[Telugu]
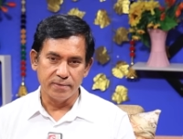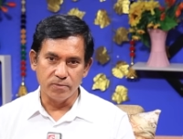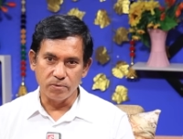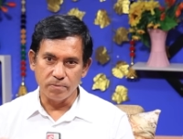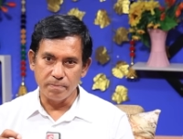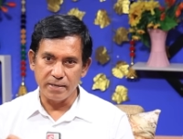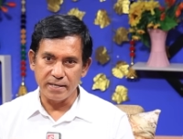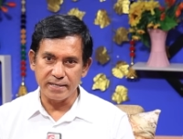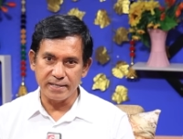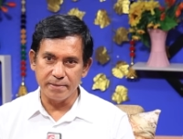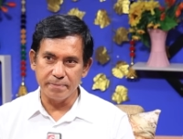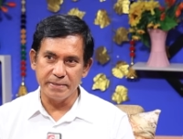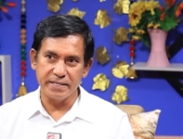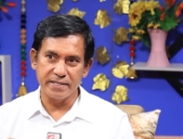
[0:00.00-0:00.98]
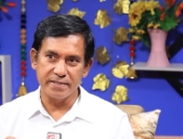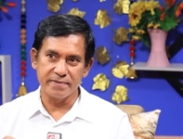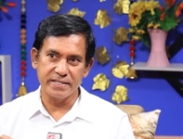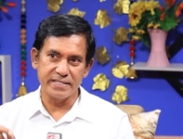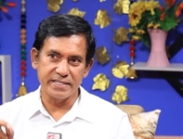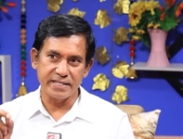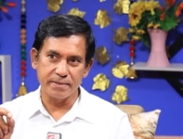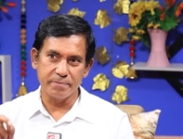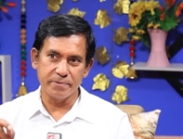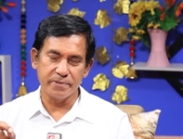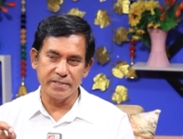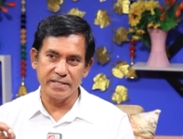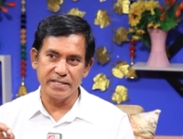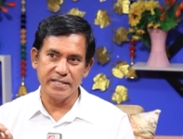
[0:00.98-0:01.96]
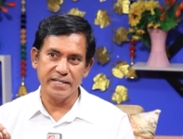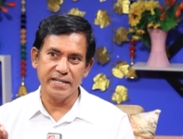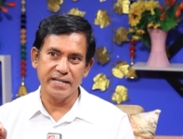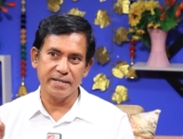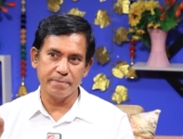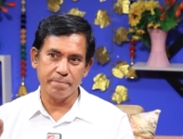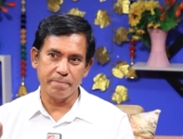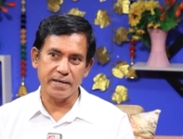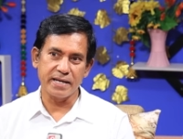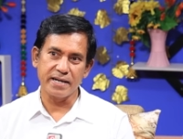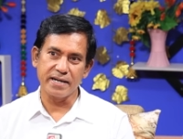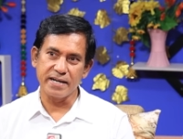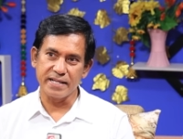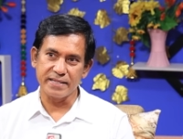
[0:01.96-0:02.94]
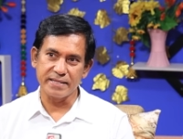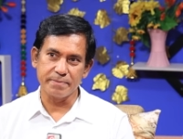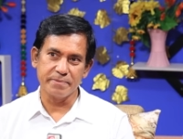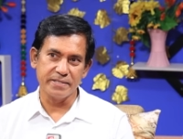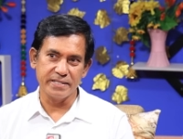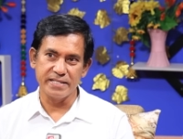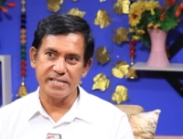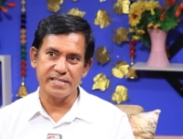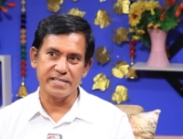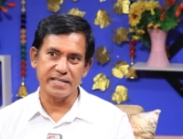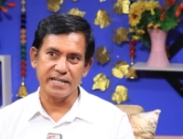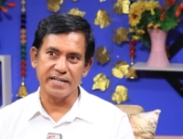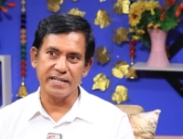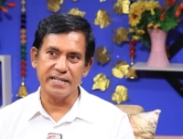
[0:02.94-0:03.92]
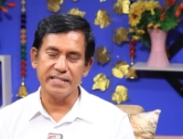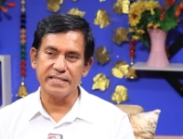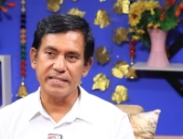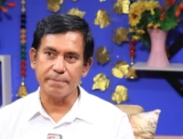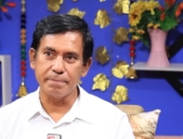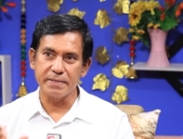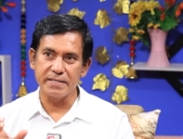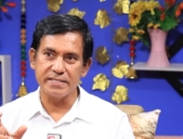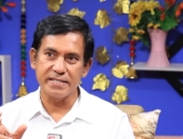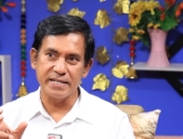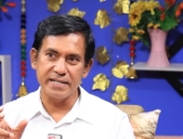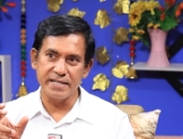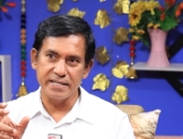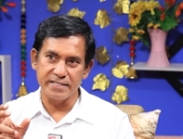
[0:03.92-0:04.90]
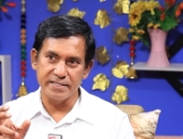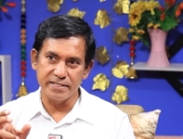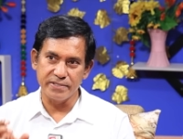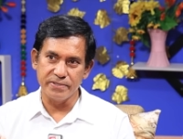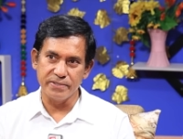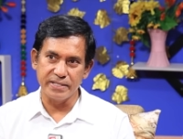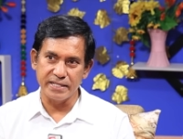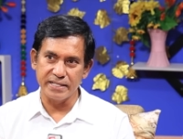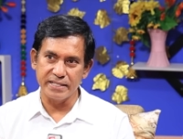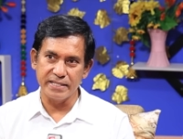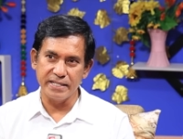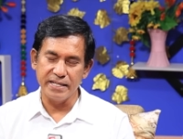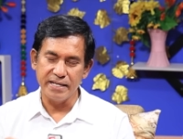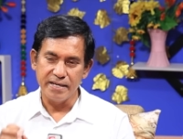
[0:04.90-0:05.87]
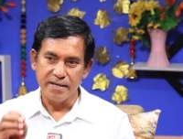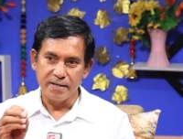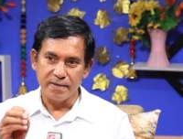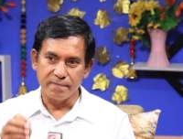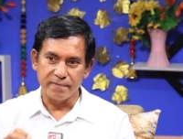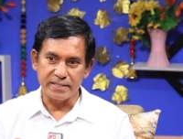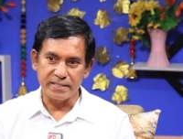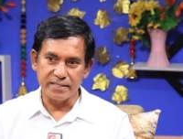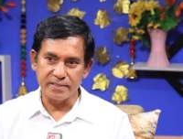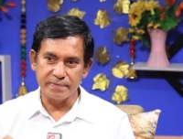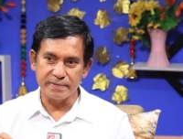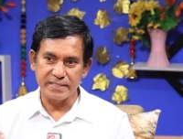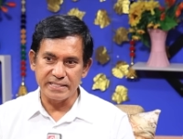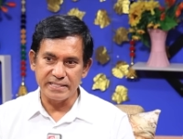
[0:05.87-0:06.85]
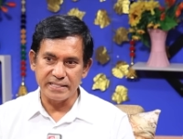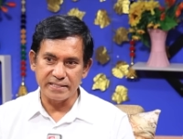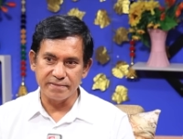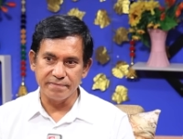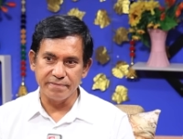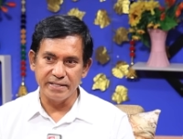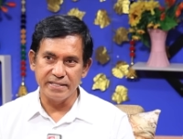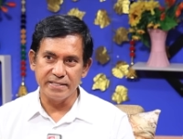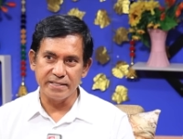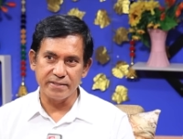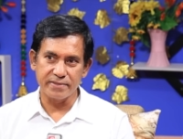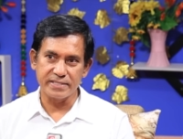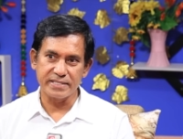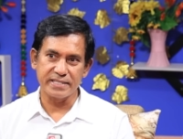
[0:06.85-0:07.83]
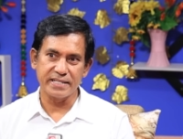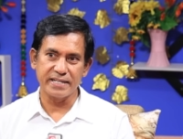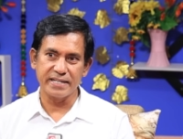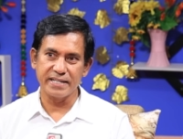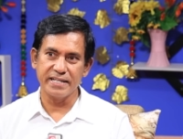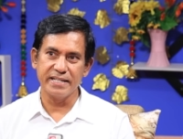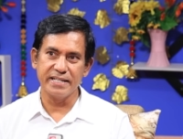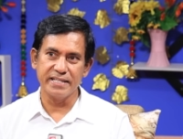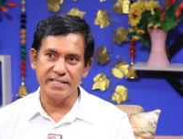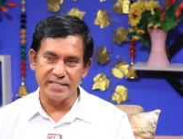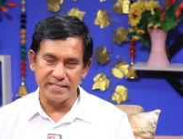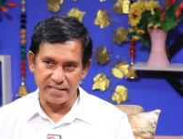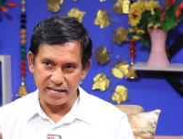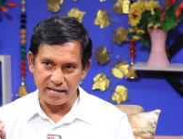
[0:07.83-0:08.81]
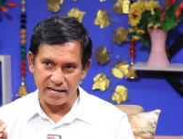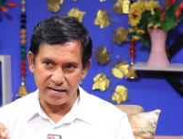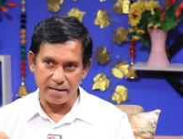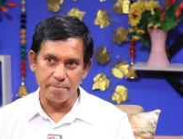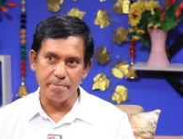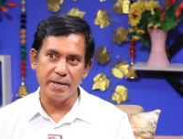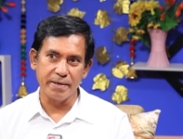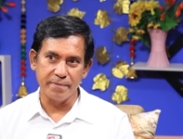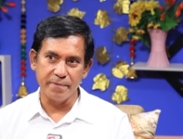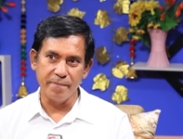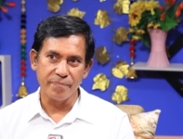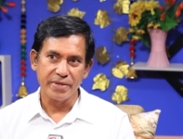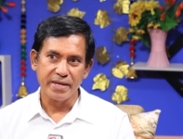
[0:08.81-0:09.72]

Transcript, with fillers: దుర్మార్గమైనటువంటి జగన్మోహన్ రెడ్డి గారి పాలన అంతమొందించాలంటే తప్పనిసరిగా జట్టు కడితే వందకు వంద శాతం ఫలితాలు వస్తాయని ఏదైతే నమ్మామో